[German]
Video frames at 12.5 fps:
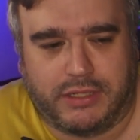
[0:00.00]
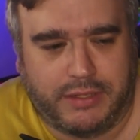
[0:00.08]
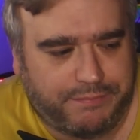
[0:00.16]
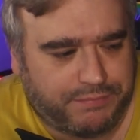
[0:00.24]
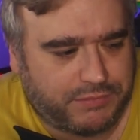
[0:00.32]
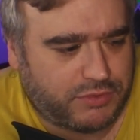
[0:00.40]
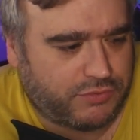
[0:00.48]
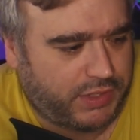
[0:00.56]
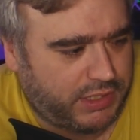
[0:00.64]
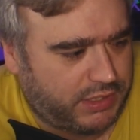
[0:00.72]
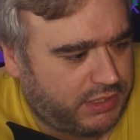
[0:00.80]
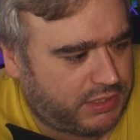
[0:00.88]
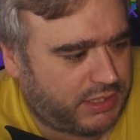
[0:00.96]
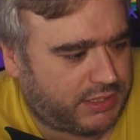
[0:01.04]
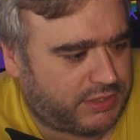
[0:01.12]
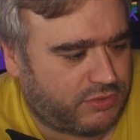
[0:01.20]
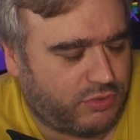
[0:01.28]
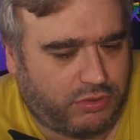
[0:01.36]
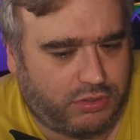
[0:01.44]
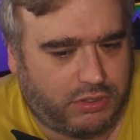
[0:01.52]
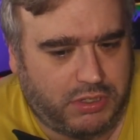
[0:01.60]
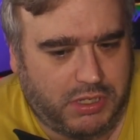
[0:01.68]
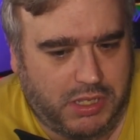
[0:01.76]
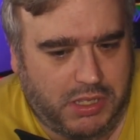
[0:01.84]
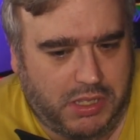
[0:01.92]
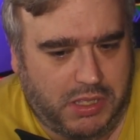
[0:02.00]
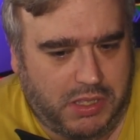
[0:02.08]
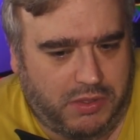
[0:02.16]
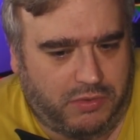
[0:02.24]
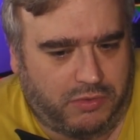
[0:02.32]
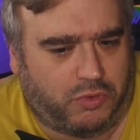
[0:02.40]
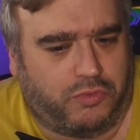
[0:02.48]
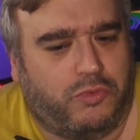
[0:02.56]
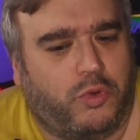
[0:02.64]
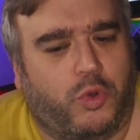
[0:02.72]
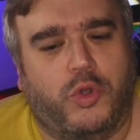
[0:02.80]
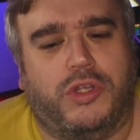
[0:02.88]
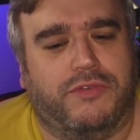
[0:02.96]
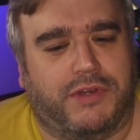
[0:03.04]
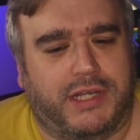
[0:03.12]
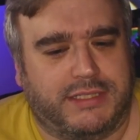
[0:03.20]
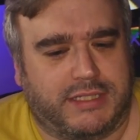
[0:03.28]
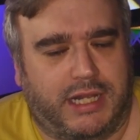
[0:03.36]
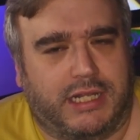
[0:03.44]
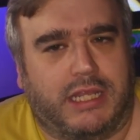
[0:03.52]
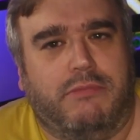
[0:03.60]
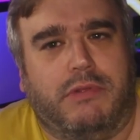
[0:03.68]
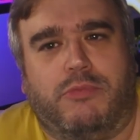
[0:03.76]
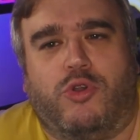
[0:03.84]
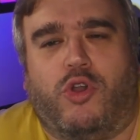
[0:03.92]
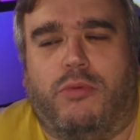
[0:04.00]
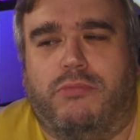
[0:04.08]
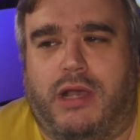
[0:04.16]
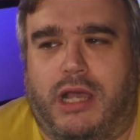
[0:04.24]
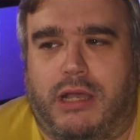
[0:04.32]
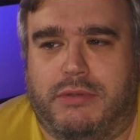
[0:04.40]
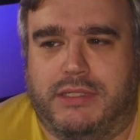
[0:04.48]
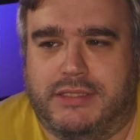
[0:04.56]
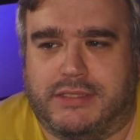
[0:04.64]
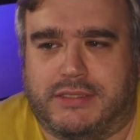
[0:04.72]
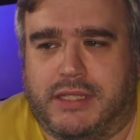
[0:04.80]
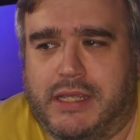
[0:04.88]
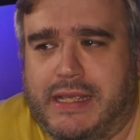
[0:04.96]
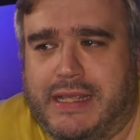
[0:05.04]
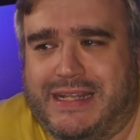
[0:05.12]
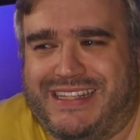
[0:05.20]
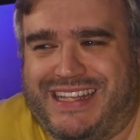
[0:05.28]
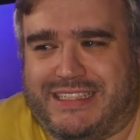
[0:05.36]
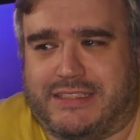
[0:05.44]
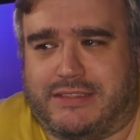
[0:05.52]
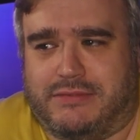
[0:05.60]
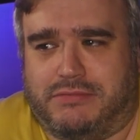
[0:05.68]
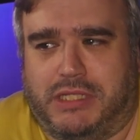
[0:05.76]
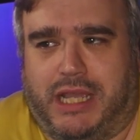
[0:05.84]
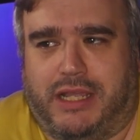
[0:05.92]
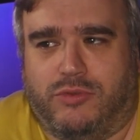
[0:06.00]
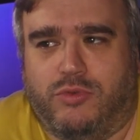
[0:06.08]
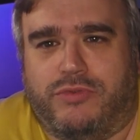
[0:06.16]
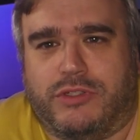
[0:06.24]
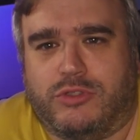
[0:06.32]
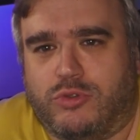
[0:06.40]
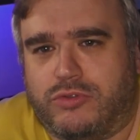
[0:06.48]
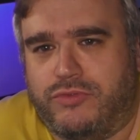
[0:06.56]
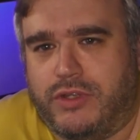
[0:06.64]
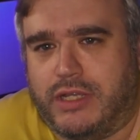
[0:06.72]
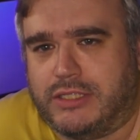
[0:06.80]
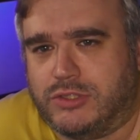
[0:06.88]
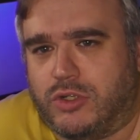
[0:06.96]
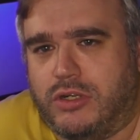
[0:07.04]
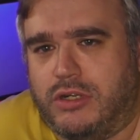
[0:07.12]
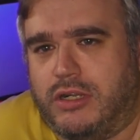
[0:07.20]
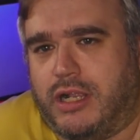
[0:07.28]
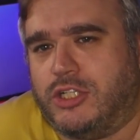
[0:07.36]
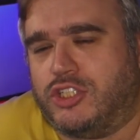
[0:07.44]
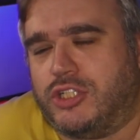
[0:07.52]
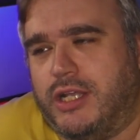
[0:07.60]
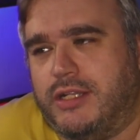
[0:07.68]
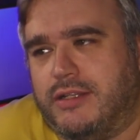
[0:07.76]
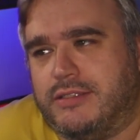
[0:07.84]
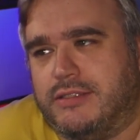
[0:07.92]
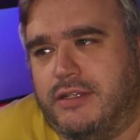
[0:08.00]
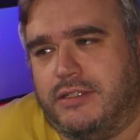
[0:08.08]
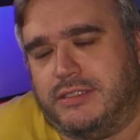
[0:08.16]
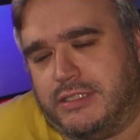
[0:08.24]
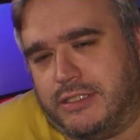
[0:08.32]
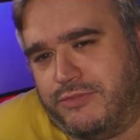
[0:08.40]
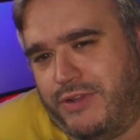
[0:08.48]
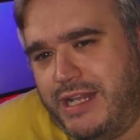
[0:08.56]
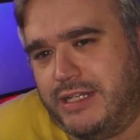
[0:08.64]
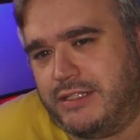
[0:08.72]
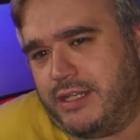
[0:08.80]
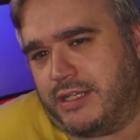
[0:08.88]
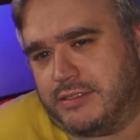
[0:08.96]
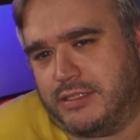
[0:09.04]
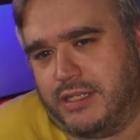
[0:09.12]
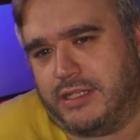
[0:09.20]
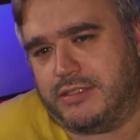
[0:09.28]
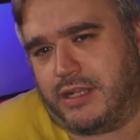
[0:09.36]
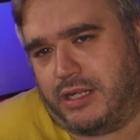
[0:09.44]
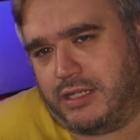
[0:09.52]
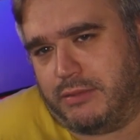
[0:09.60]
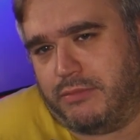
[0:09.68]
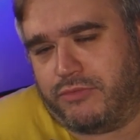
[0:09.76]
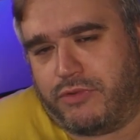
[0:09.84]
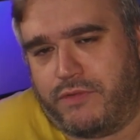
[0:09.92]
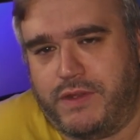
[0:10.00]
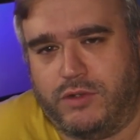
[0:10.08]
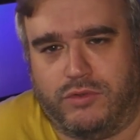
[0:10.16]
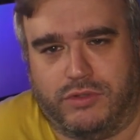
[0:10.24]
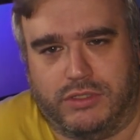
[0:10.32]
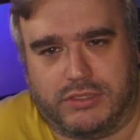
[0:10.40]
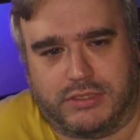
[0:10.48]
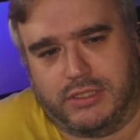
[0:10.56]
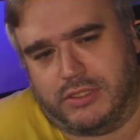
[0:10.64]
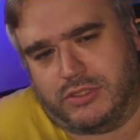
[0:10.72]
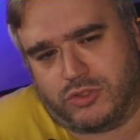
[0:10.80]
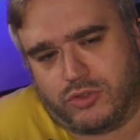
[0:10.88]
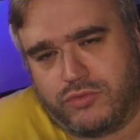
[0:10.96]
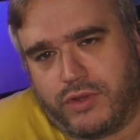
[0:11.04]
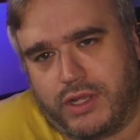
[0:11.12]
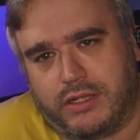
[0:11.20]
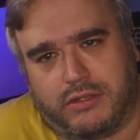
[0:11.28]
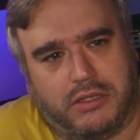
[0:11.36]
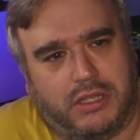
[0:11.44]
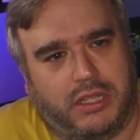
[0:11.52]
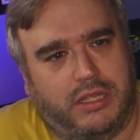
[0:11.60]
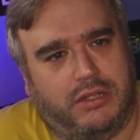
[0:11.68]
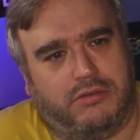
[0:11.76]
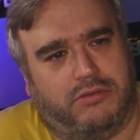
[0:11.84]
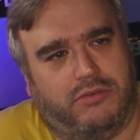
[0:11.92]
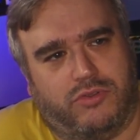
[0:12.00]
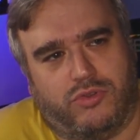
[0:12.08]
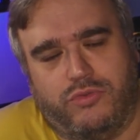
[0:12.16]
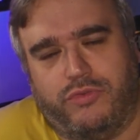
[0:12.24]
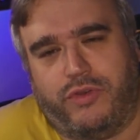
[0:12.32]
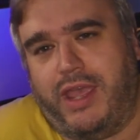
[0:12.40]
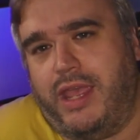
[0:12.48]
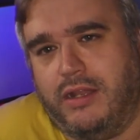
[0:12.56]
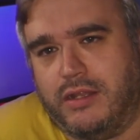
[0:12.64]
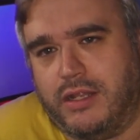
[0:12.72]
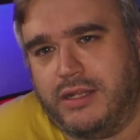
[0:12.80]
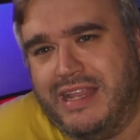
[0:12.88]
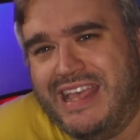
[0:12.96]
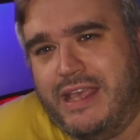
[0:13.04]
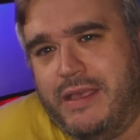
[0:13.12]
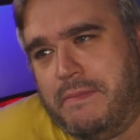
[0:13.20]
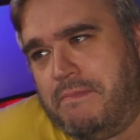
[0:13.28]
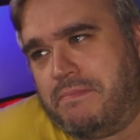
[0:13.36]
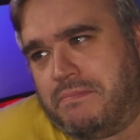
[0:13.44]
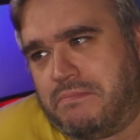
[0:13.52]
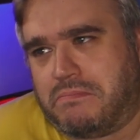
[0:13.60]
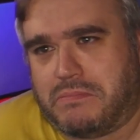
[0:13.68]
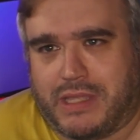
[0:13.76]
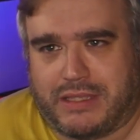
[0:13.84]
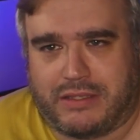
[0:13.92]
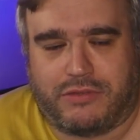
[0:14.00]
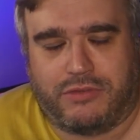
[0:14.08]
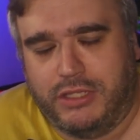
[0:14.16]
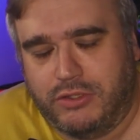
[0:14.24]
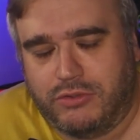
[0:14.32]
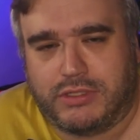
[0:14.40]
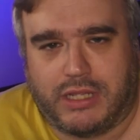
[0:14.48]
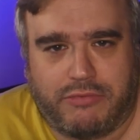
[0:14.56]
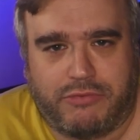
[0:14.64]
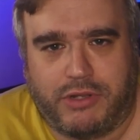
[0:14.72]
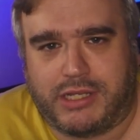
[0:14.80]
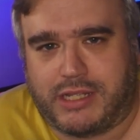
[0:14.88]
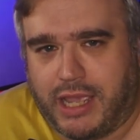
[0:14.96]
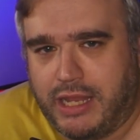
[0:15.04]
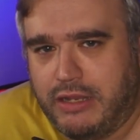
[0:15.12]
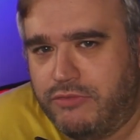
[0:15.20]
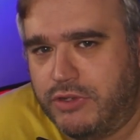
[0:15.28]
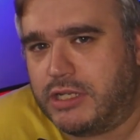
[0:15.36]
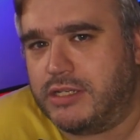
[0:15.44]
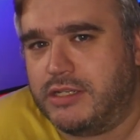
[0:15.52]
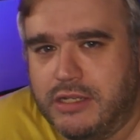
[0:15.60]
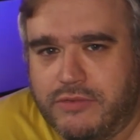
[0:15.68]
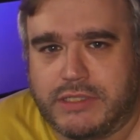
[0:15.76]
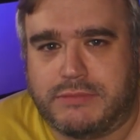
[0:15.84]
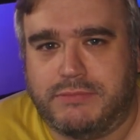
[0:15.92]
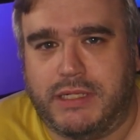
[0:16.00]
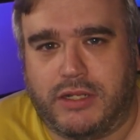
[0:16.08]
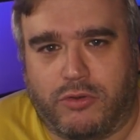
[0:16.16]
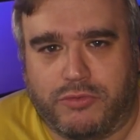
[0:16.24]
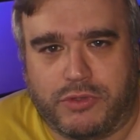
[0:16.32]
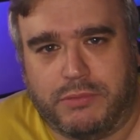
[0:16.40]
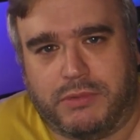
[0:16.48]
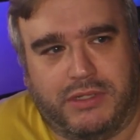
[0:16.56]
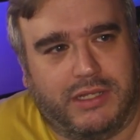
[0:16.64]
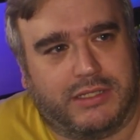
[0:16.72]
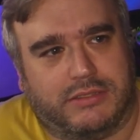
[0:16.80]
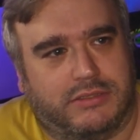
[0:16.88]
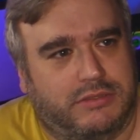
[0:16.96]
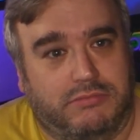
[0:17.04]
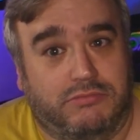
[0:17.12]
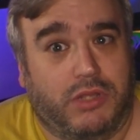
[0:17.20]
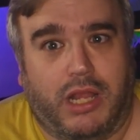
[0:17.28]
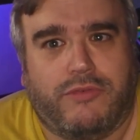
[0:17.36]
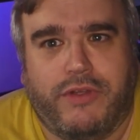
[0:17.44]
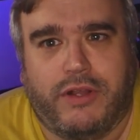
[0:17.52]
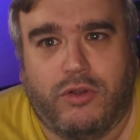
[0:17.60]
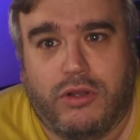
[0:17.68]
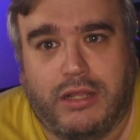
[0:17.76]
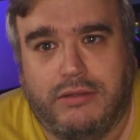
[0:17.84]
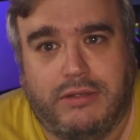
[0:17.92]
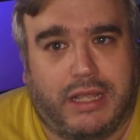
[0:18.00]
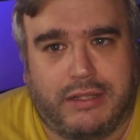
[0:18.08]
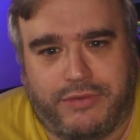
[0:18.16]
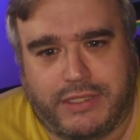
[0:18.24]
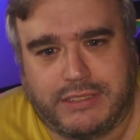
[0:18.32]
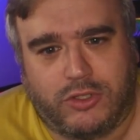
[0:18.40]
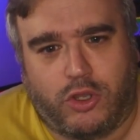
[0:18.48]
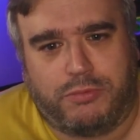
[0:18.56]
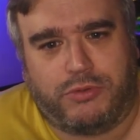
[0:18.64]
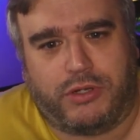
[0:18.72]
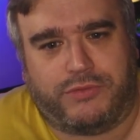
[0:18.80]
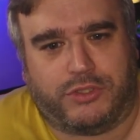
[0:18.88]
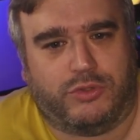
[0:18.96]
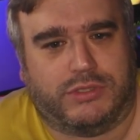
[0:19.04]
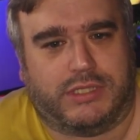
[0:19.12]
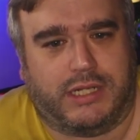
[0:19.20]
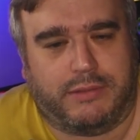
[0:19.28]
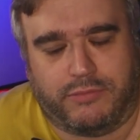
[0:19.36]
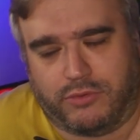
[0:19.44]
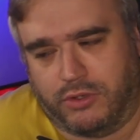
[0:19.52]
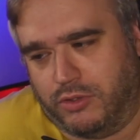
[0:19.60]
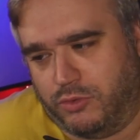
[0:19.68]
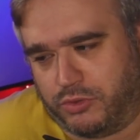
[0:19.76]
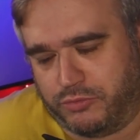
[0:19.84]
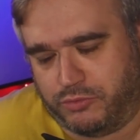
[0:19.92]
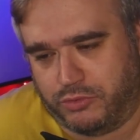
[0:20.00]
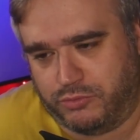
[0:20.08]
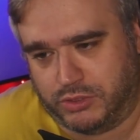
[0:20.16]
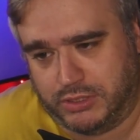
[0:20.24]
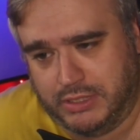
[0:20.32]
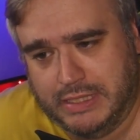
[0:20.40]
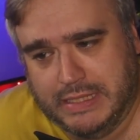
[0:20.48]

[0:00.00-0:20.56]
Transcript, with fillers: Ähm, soweit ich jetzt noch gerüchteweise halt eben mitbekommen habe, ist, dass ja nun versucht werden soll, anscheinend dass diesen Quelltext, der jetzt halt eben in Verwendung ist, ne, so weitgehend zu verändern, dass es hier und da vielleicht keinen wirklichen Hinweis mehr darauf gibt, dass ein ja, quasi ein Copyright-Verstoß halt eben äh, durchgeführt wurde.